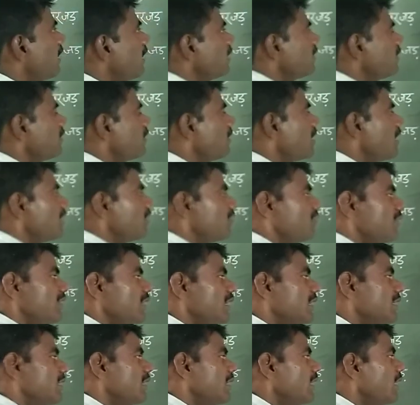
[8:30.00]
सा
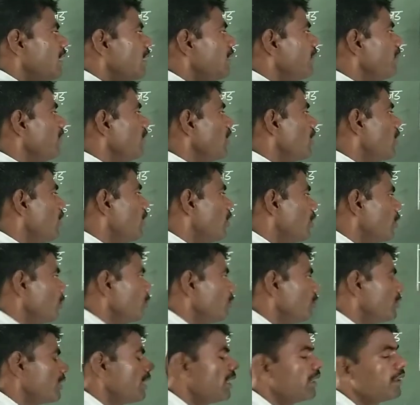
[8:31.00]
काष्ठीय तना और
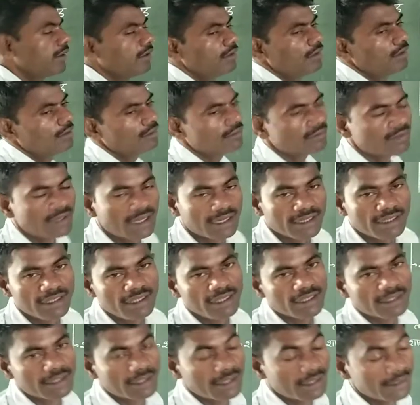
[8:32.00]
दूसरा
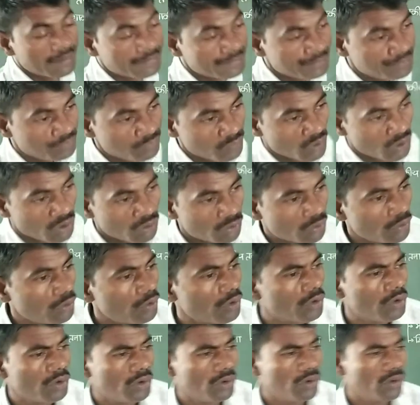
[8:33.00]
साकीय तना
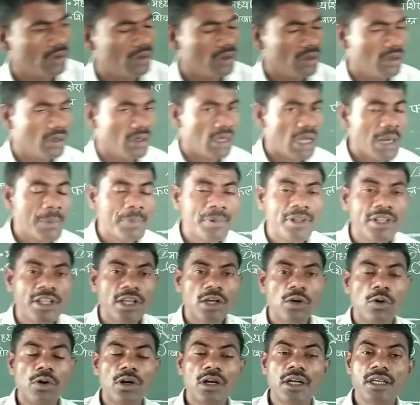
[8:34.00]
तो आपने
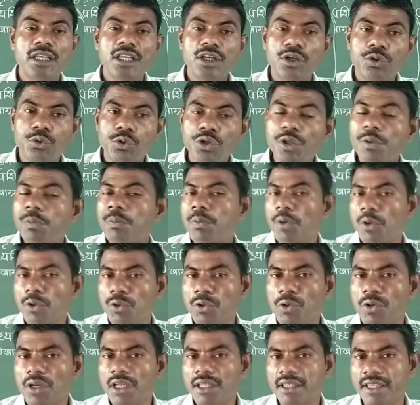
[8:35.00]
देखा होगा कि कुछ
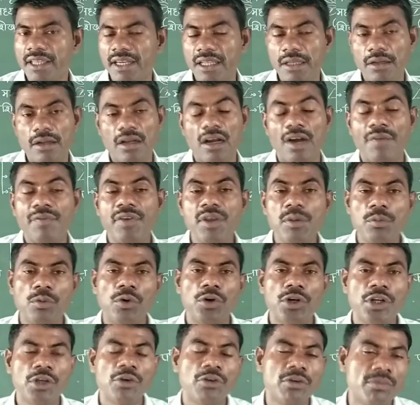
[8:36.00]
पौधों के तने काफ़ी
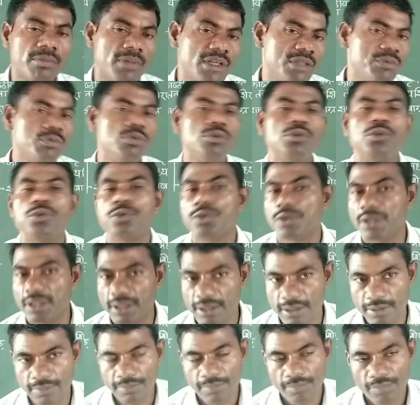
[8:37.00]
मोटे और मजबूत
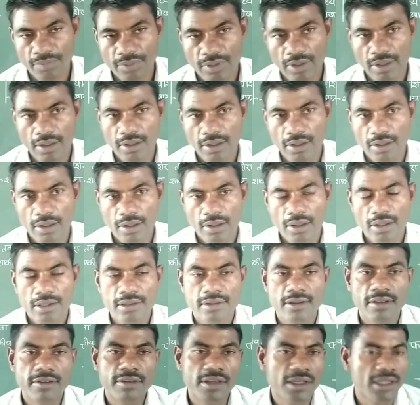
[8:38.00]
होते
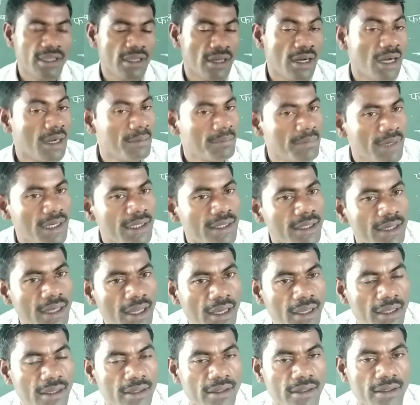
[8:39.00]
हैं जैसे कि आम का
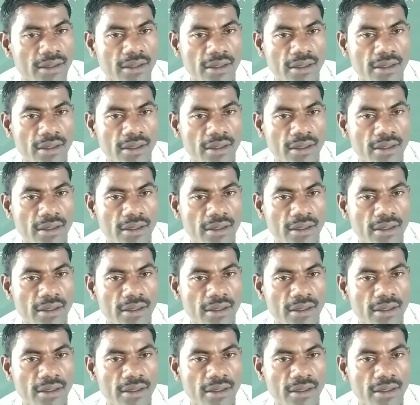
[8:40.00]
तना है